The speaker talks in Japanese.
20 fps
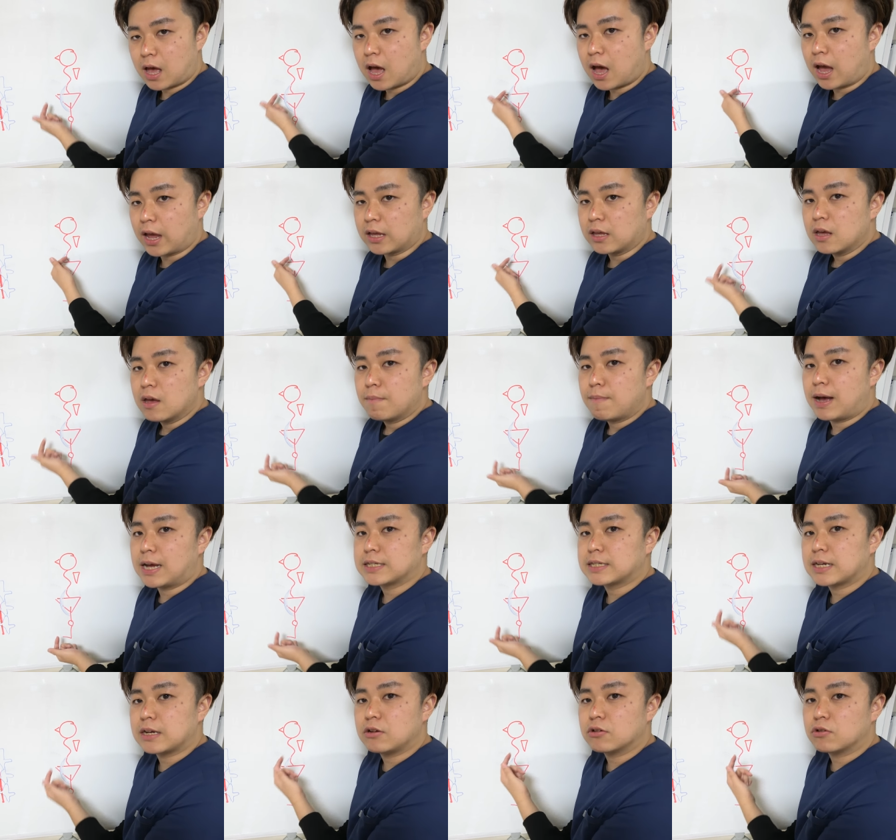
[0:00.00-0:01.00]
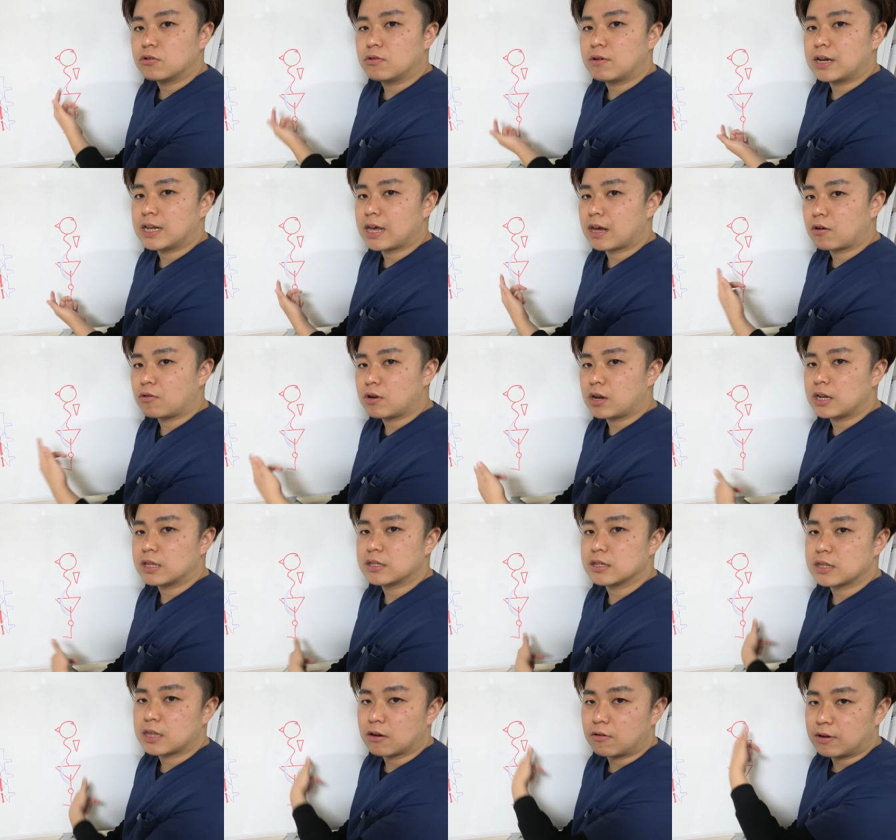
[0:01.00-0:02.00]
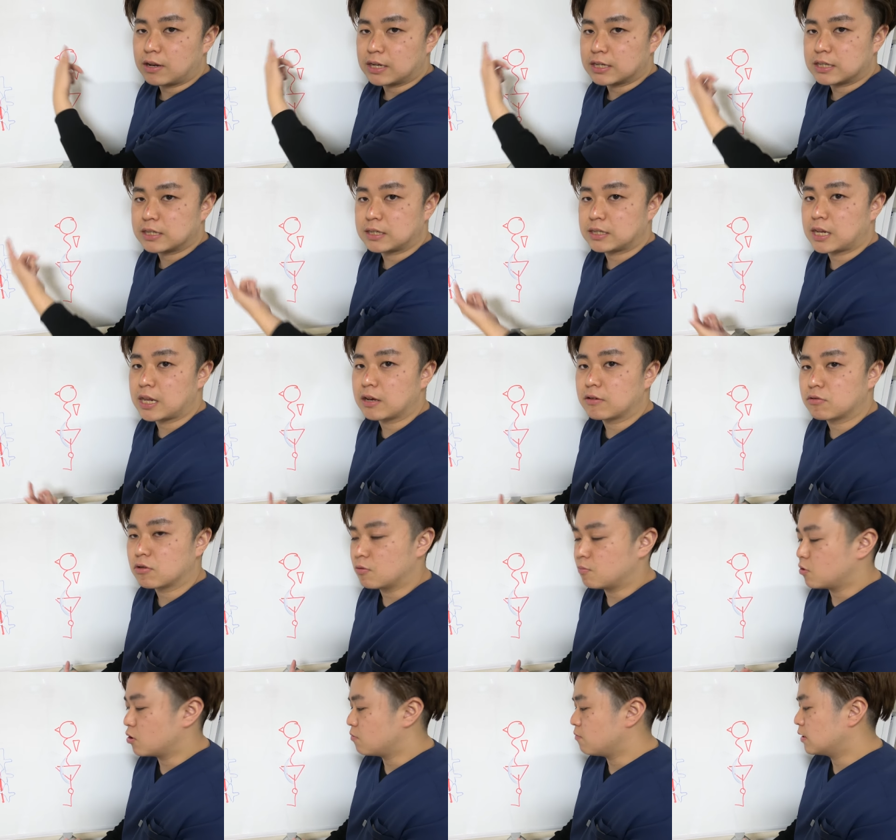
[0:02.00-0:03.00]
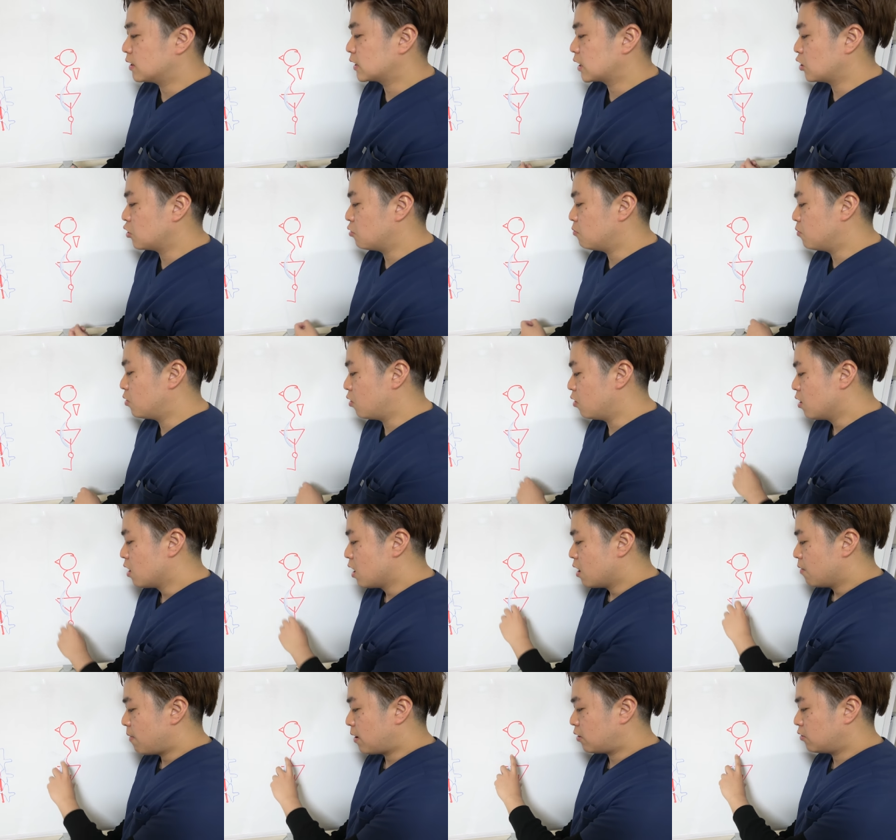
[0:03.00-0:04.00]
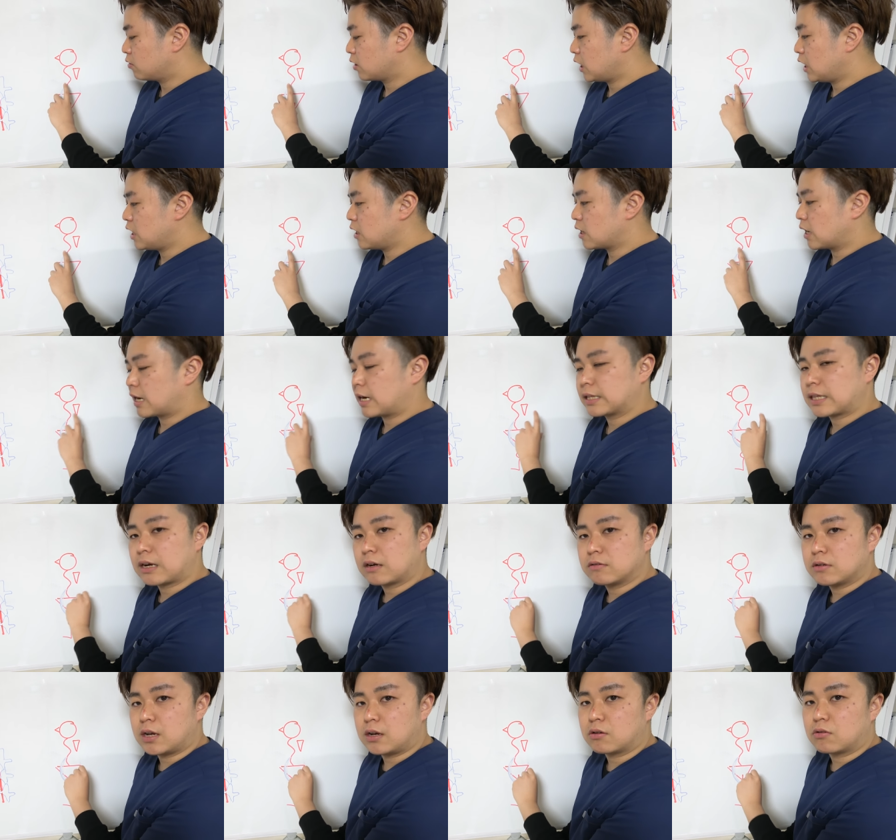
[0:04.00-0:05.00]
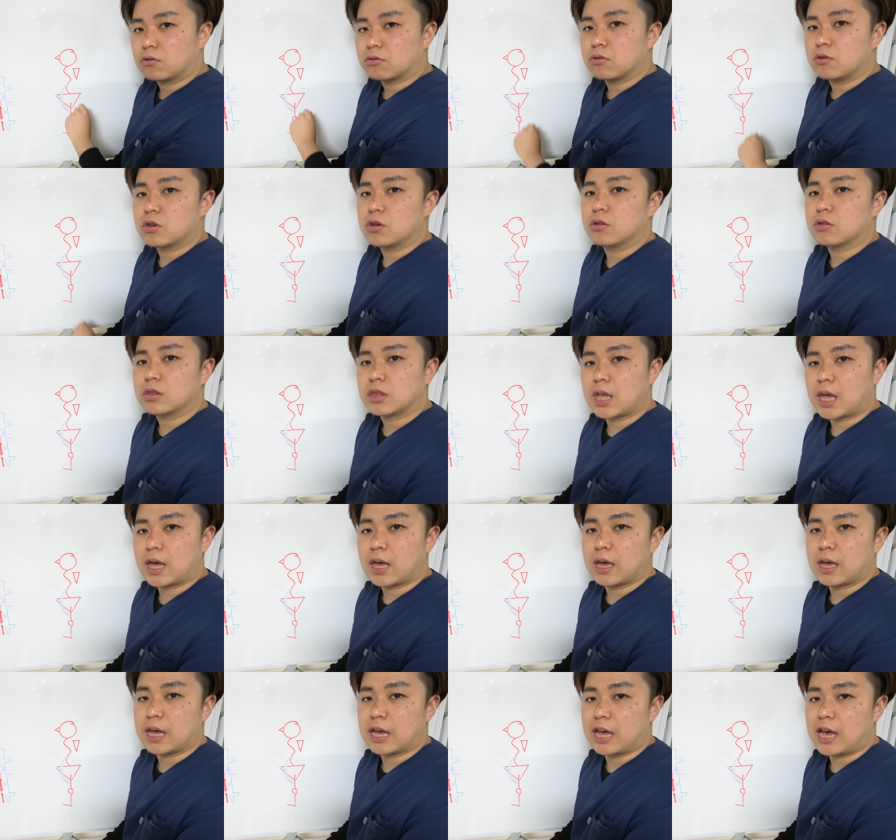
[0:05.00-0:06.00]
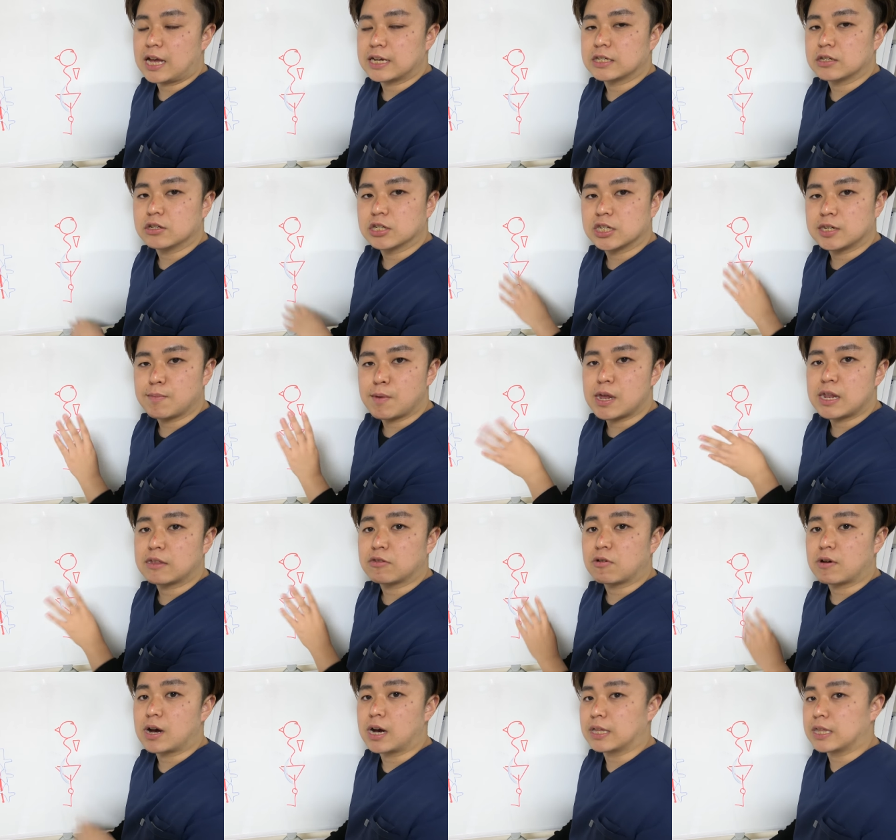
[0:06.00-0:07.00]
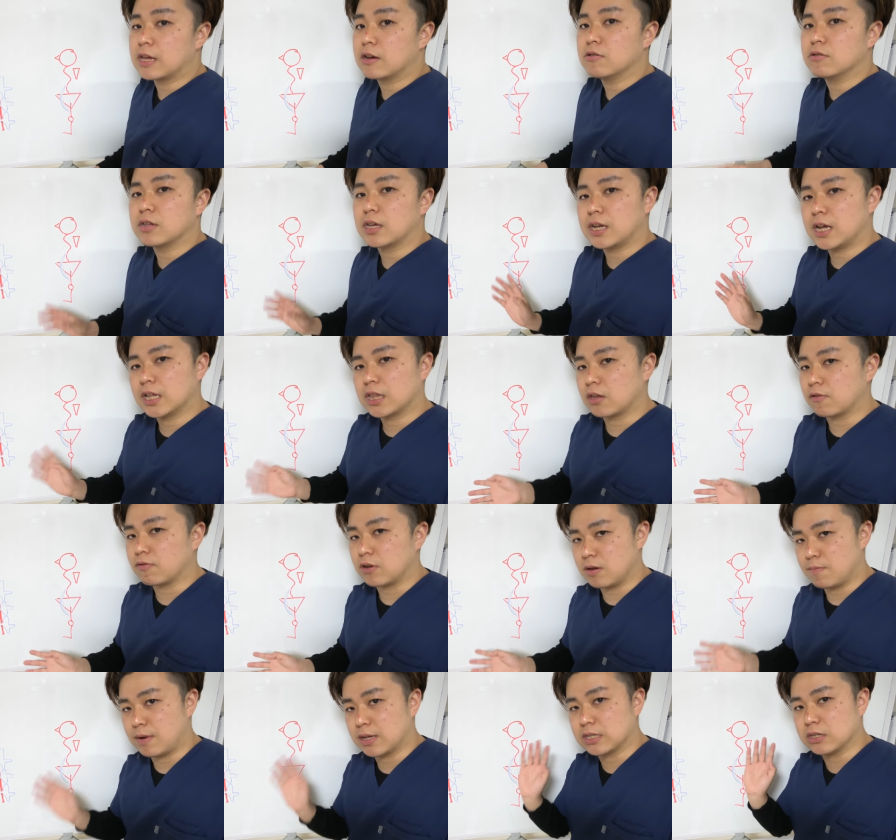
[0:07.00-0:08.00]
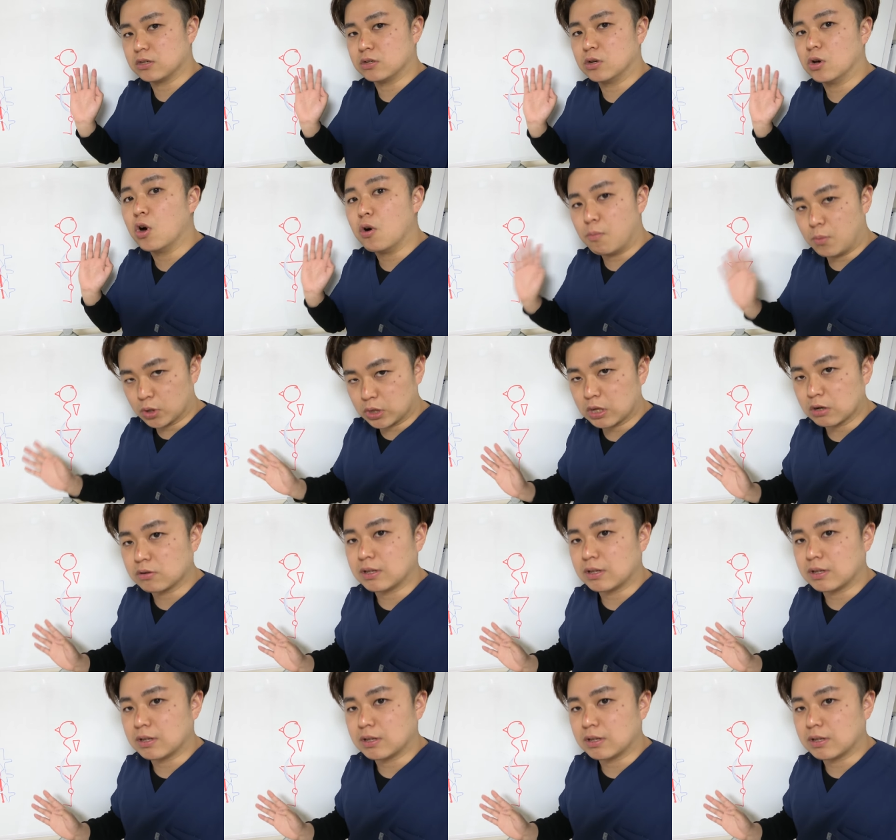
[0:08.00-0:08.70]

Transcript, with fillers: はい。まあ、明日の動画でこれについてお話ししていくと思いますけども、まあ、この筋肉が硬くなることによって、えー、足のしびれとかが出るんだなっていうふうにまず思って